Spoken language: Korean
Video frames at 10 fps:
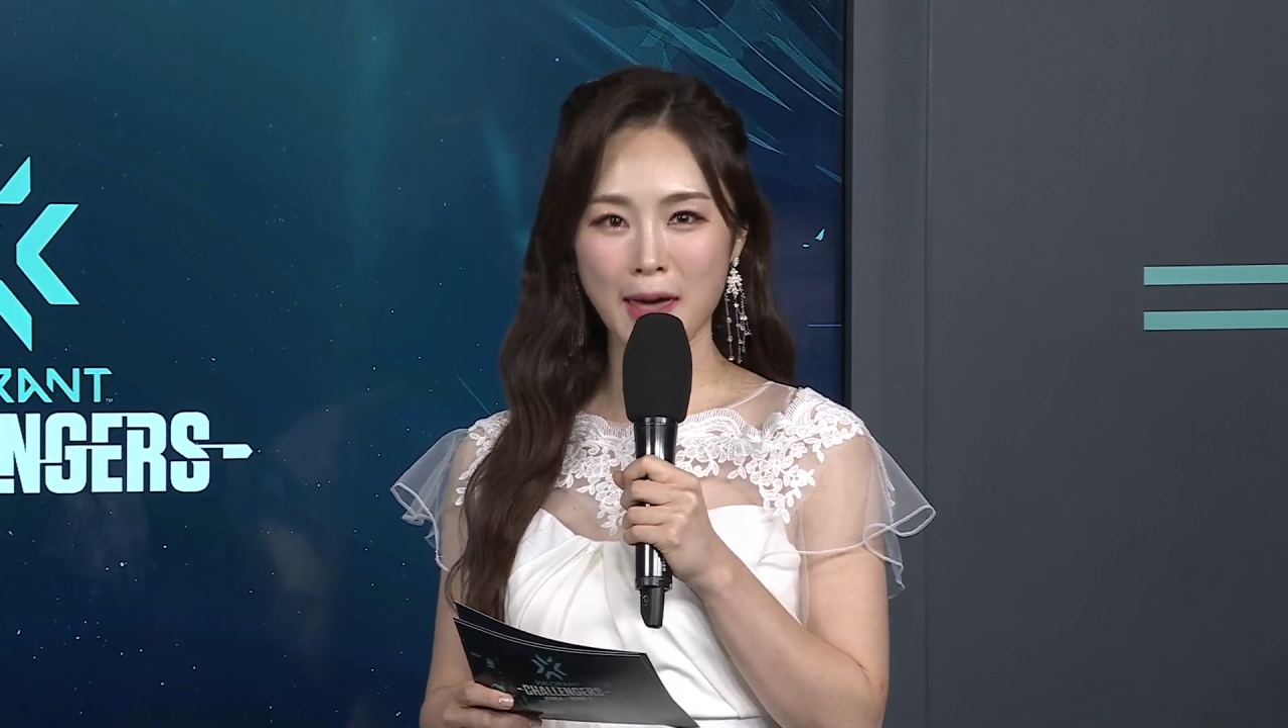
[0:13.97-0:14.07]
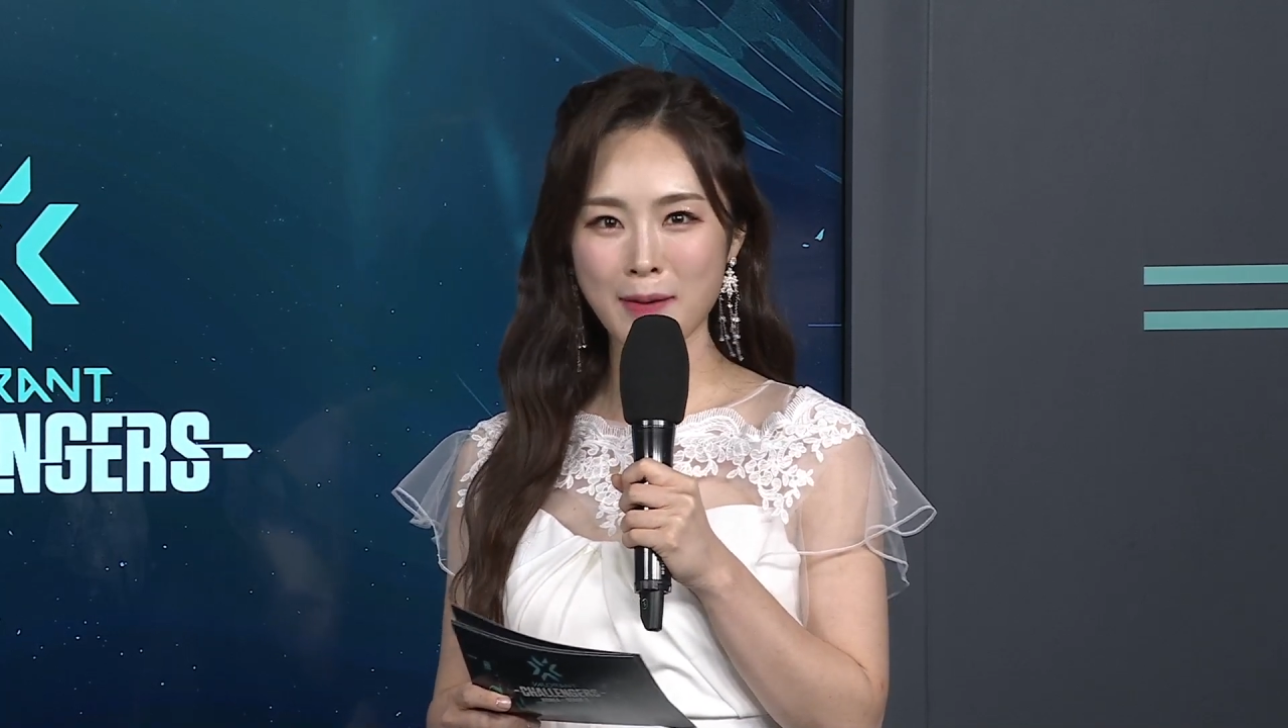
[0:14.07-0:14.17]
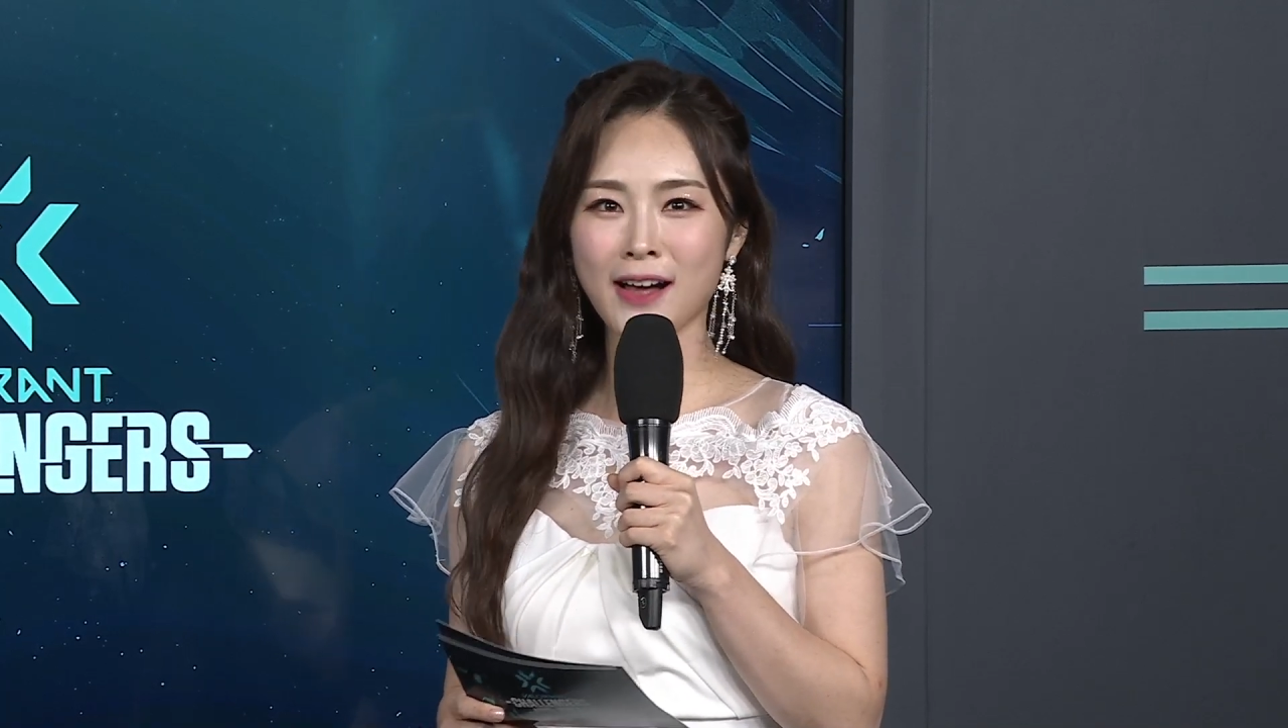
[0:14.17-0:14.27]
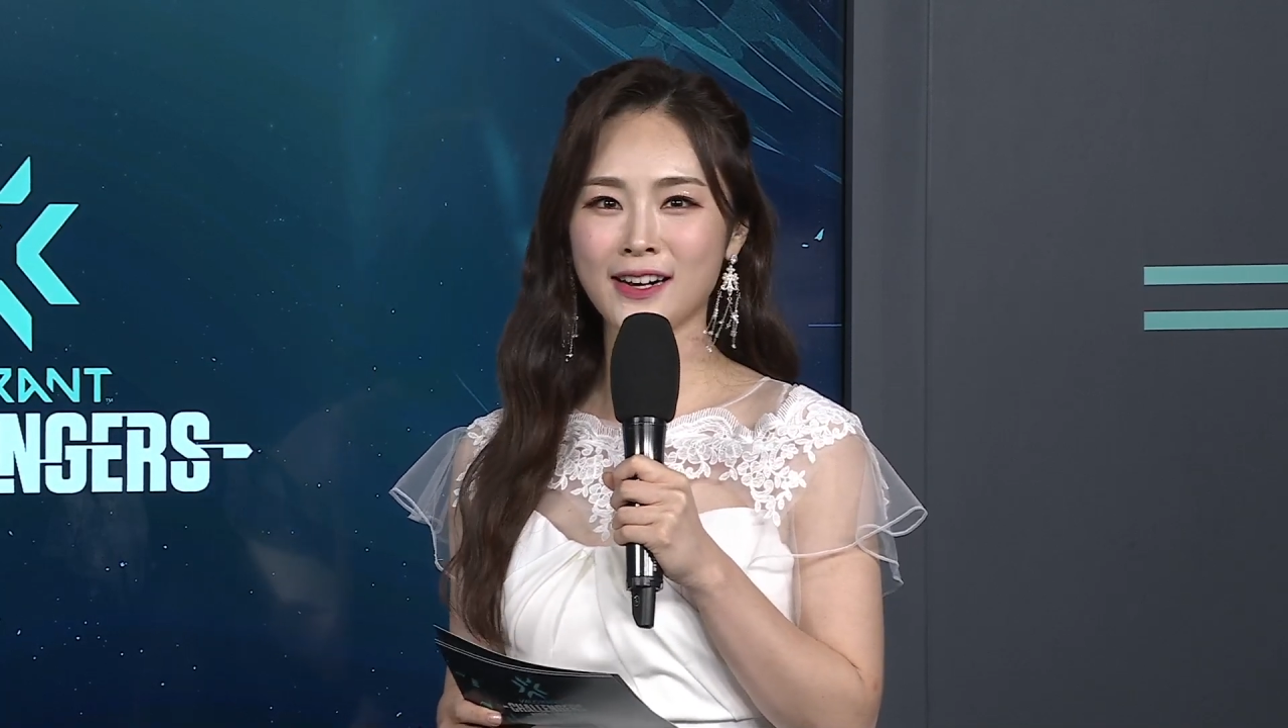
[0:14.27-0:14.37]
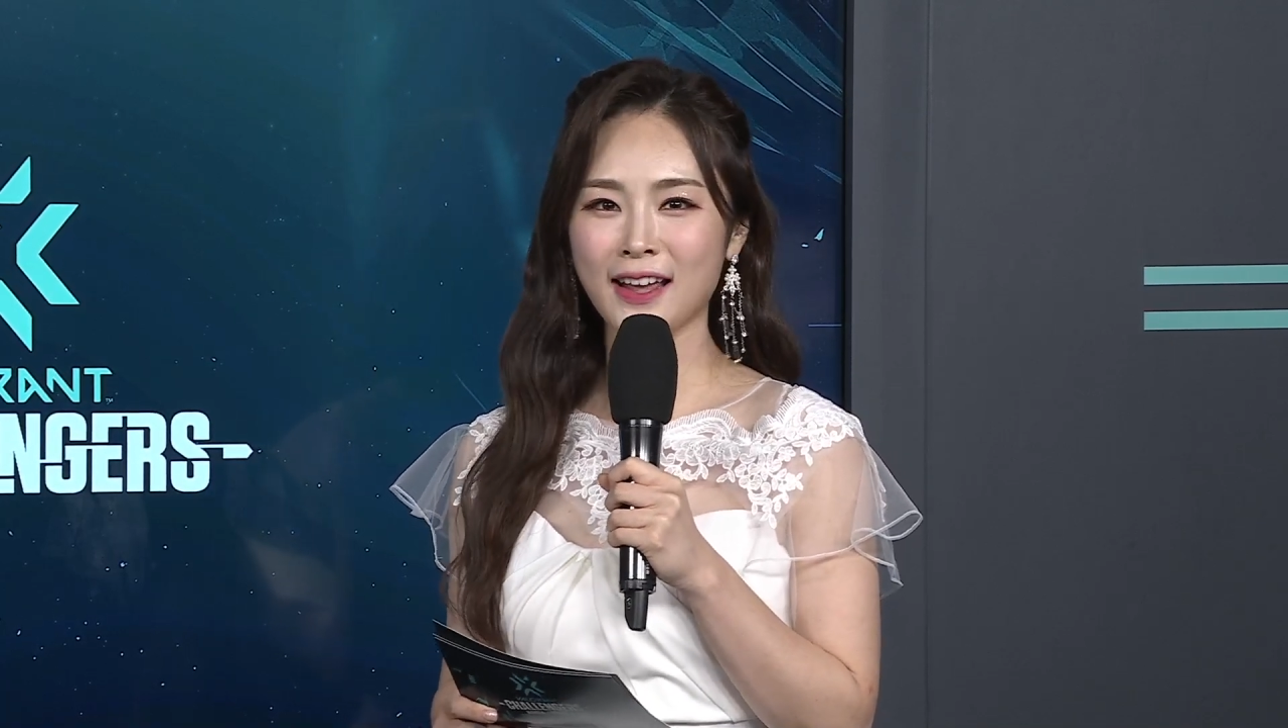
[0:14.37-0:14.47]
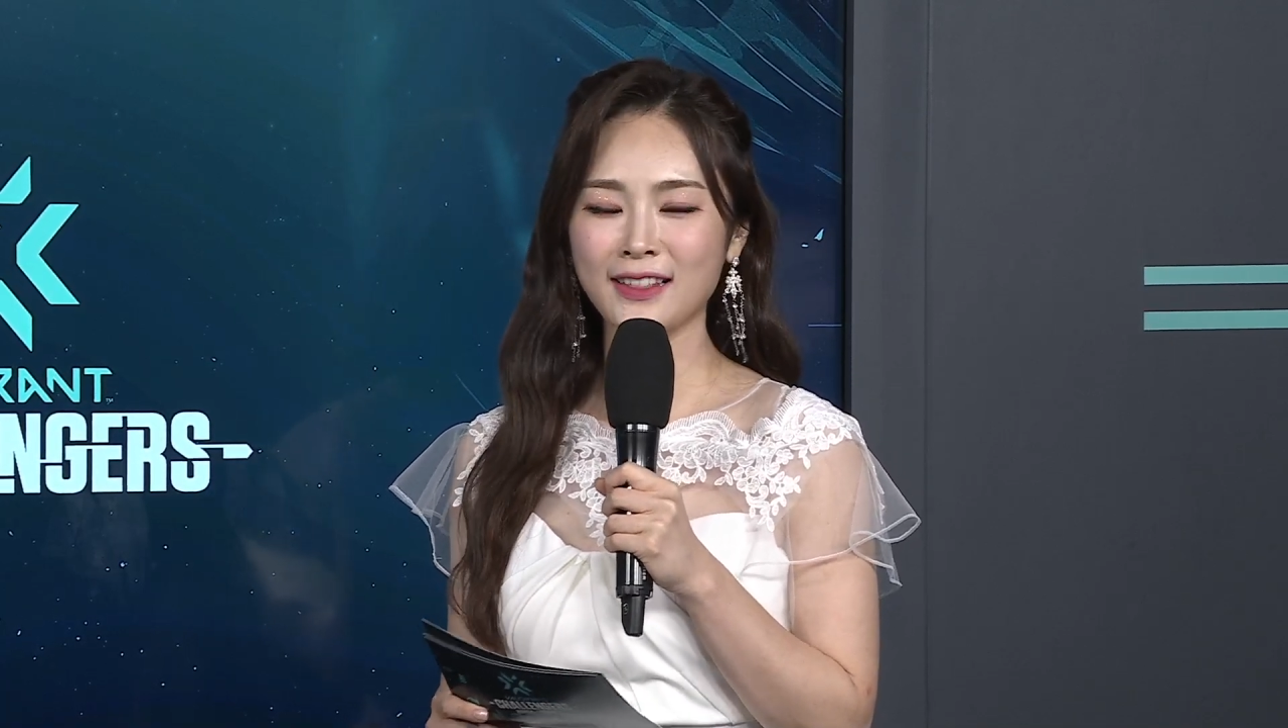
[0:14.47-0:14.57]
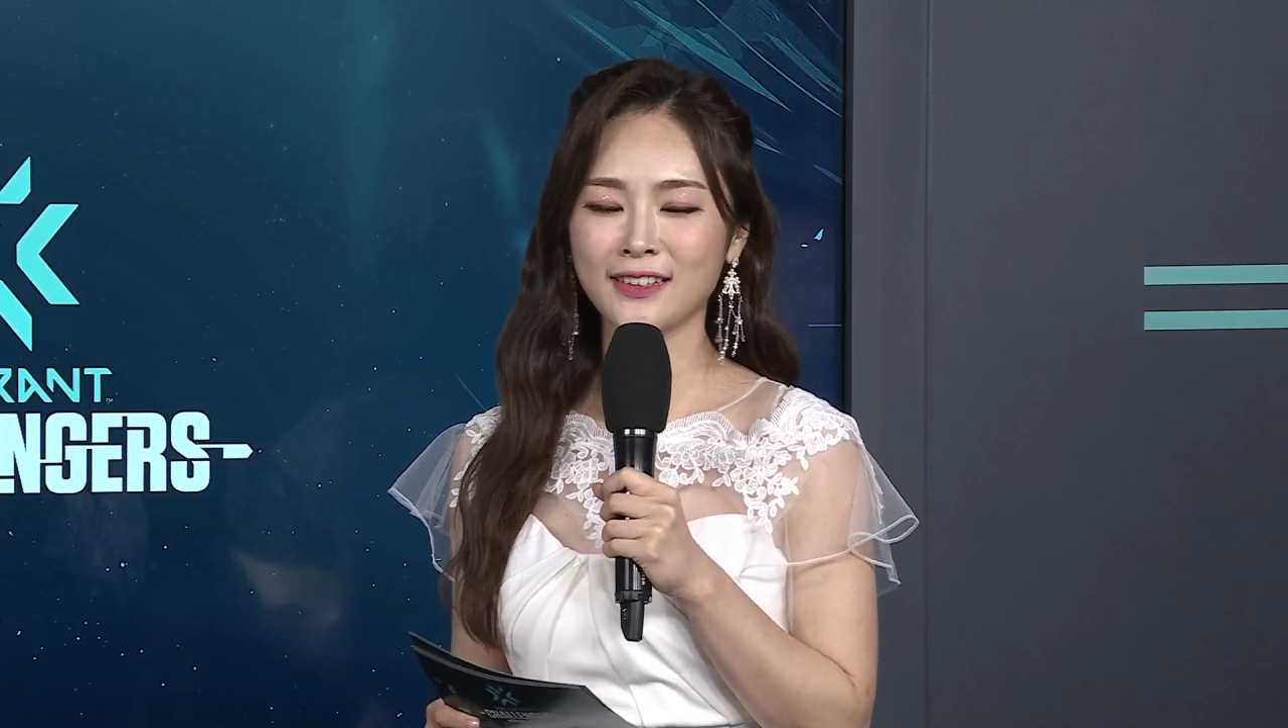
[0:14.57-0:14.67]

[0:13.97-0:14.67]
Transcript: 개막을